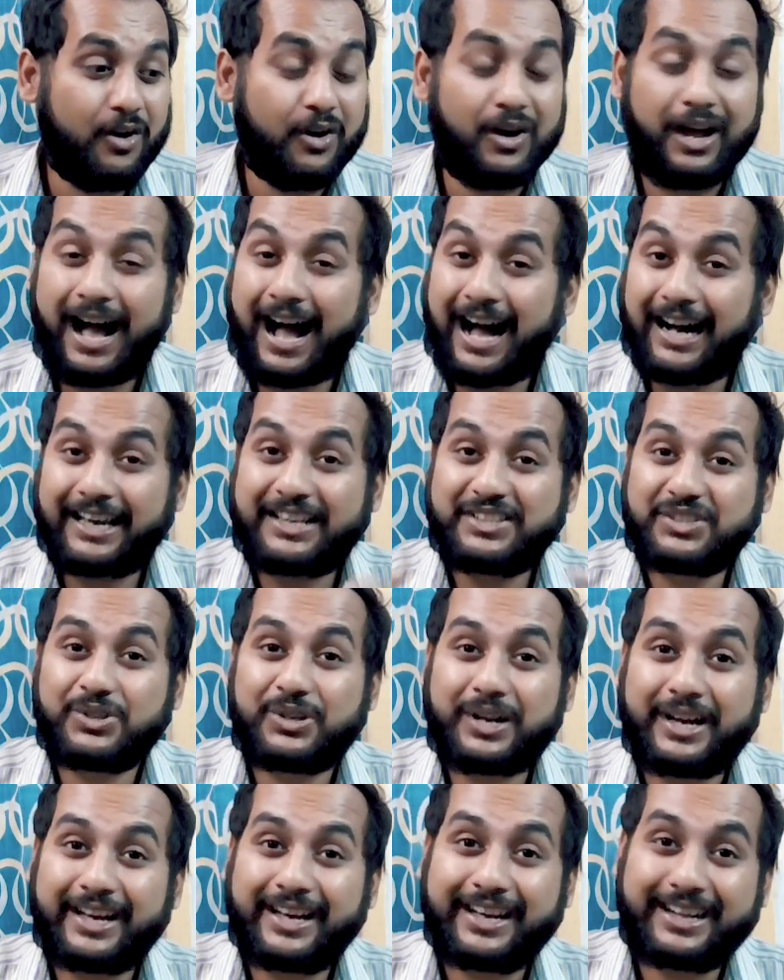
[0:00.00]
और आगे
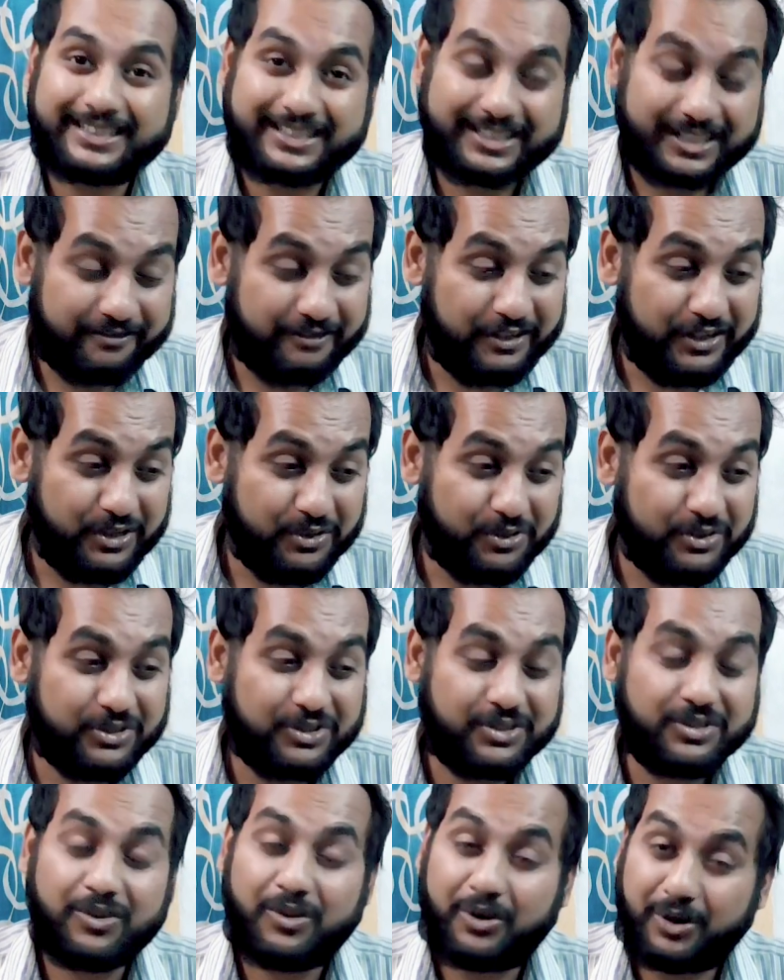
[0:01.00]
जो है अच्छे
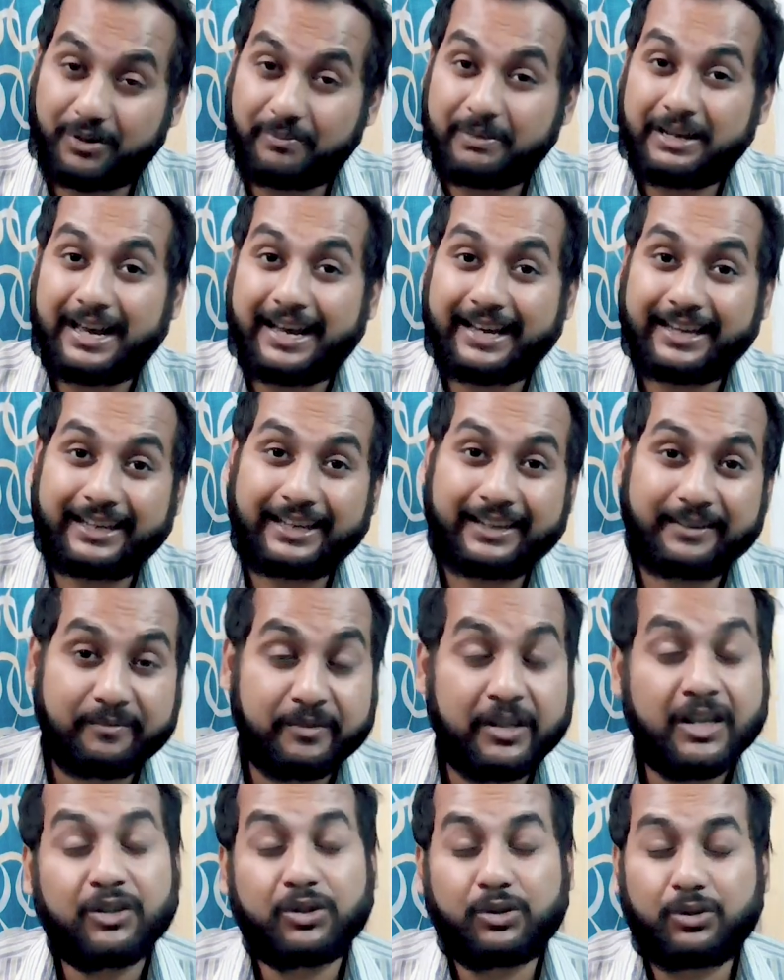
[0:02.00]
वीडियोस और भी आएंगे
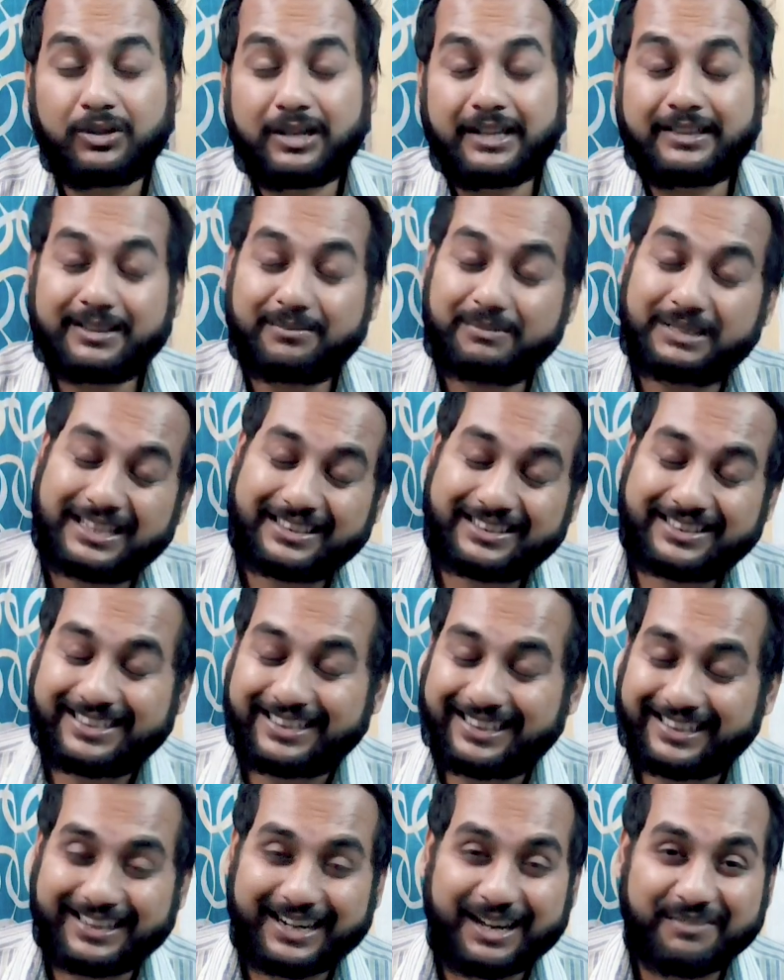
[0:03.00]
थोड़ा तबीयत
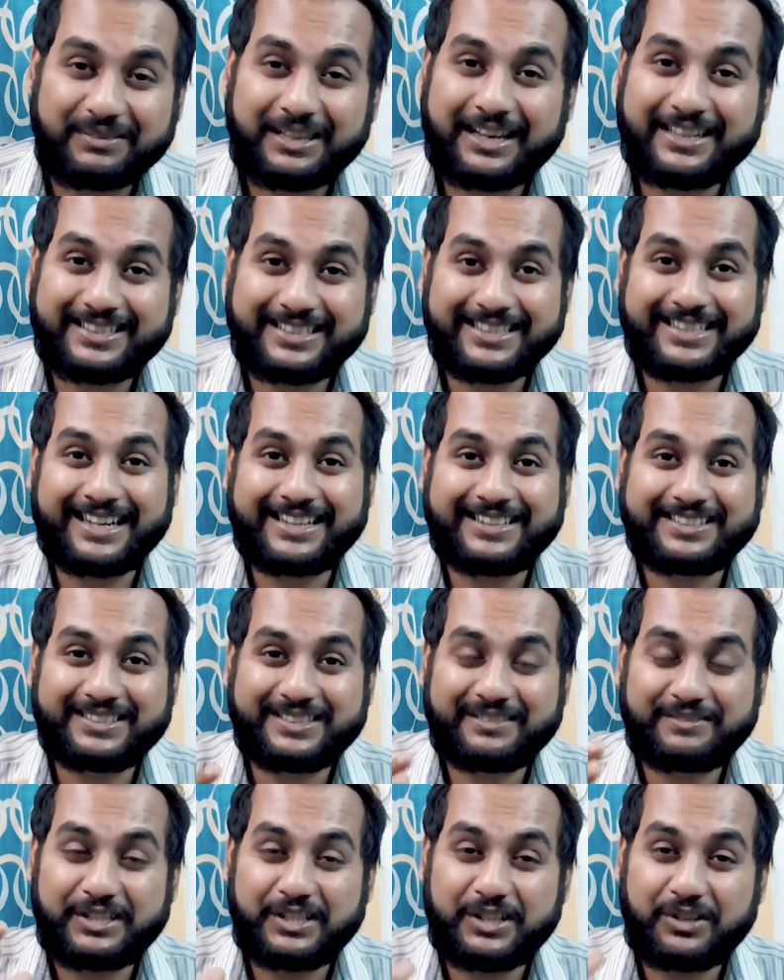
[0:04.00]
ख़राब था इसी कारण
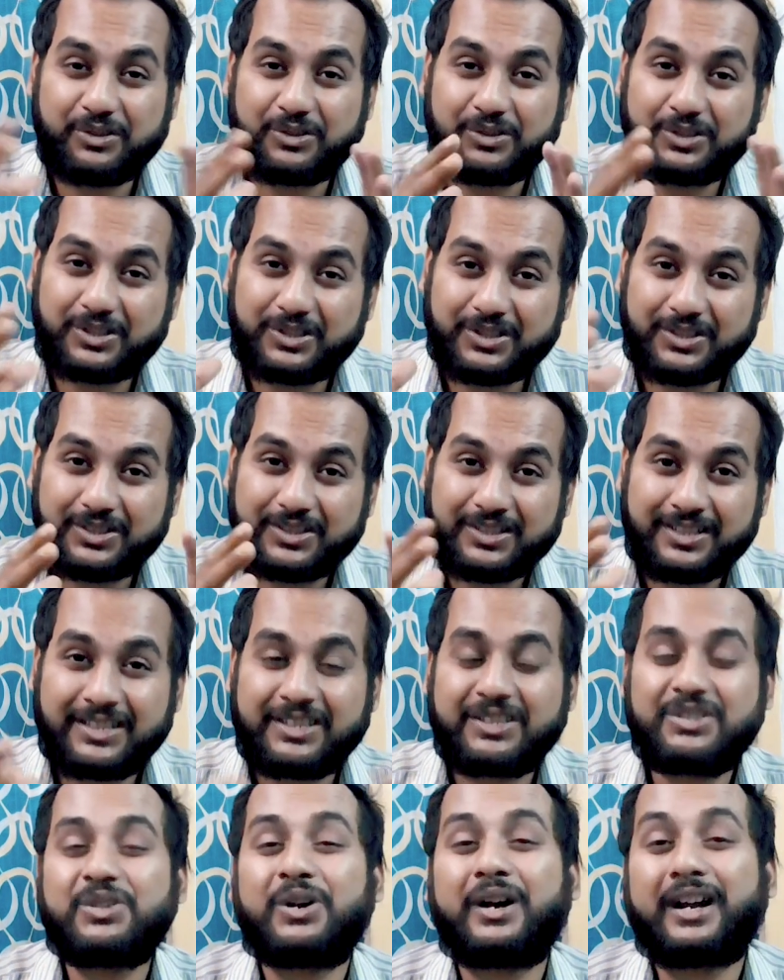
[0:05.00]
से वीडियोस
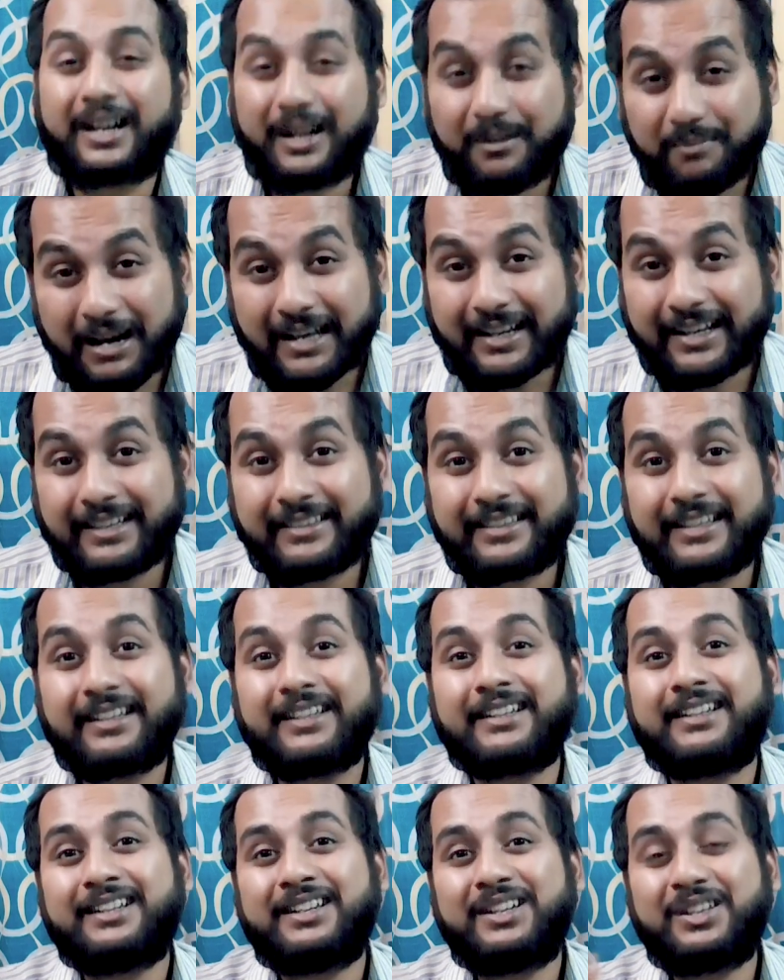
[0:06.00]
जो है कम आ रहे थे
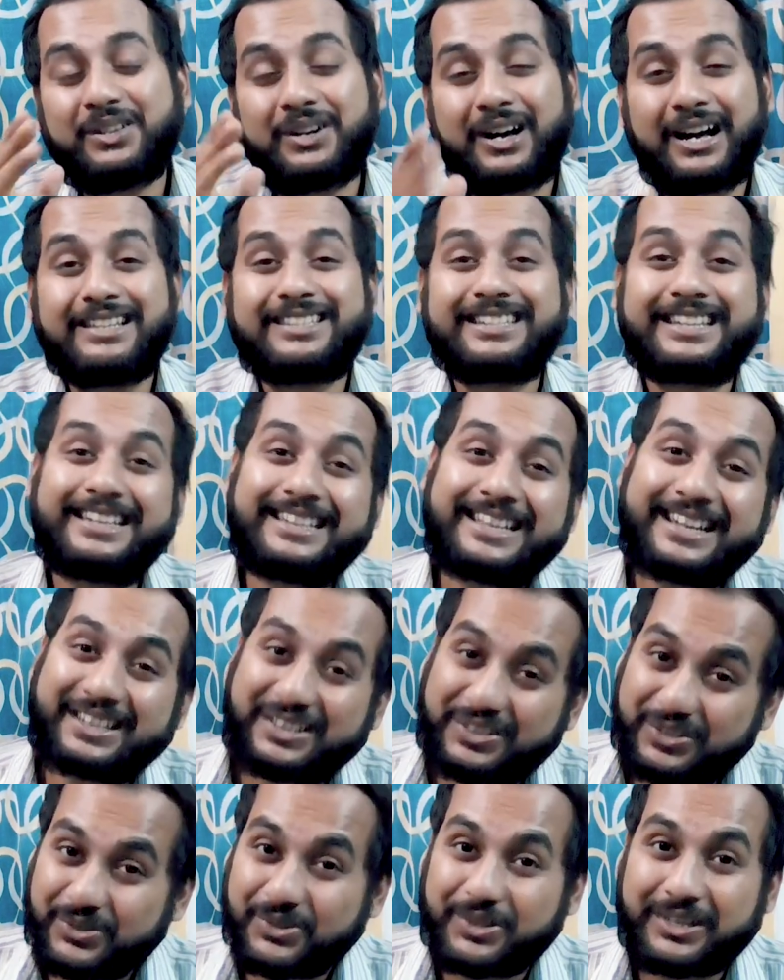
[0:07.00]
तो आज के लिए
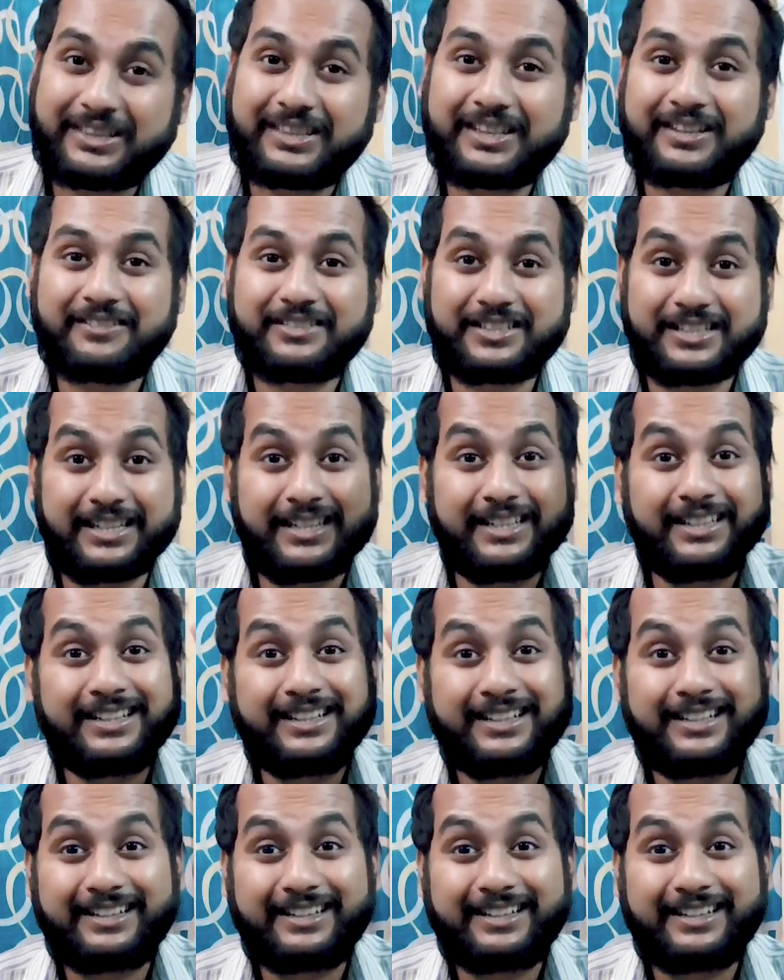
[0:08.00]
किशोर की तरफ से